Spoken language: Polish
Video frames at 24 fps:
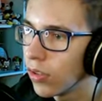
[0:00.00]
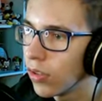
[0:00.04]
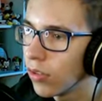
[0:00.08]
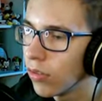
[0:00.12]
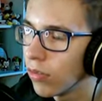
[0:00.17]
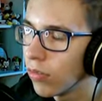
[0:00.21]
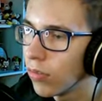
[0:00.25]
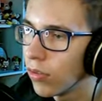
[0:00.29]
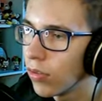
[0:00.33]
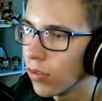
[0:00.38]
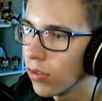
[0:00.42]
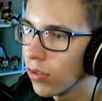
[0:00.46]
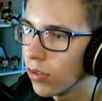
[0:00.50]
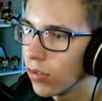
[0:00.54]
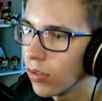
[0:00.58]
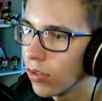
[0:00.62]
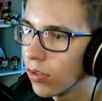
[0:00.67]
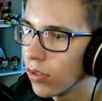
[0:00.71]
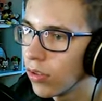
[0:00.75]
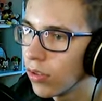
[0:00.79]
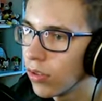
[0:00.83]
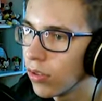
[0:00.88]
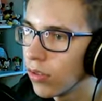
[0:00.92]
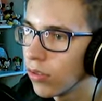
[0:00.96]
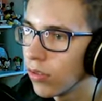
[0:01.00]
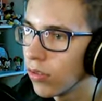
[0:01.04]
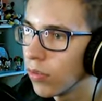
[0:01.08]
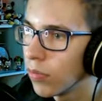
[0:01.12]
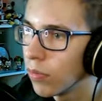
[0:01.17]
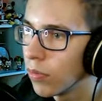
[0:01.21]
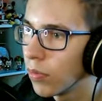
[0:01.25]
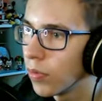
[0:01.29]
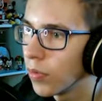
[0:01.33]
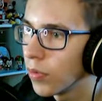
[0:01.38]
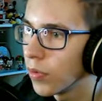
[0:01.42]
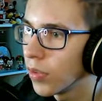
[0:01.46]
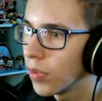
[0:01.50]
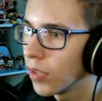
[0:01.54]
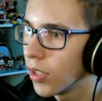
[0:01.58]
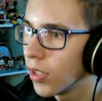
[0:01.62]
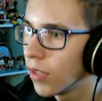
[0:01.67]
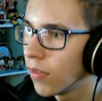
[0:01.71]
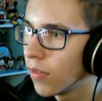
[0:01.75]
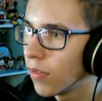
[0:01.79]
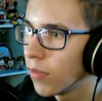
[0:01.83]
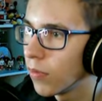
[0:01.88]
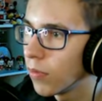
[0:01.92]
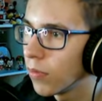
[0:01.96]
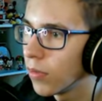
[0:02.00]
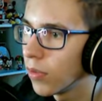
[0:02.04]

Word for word: Tutaj sobie też coś postawiam.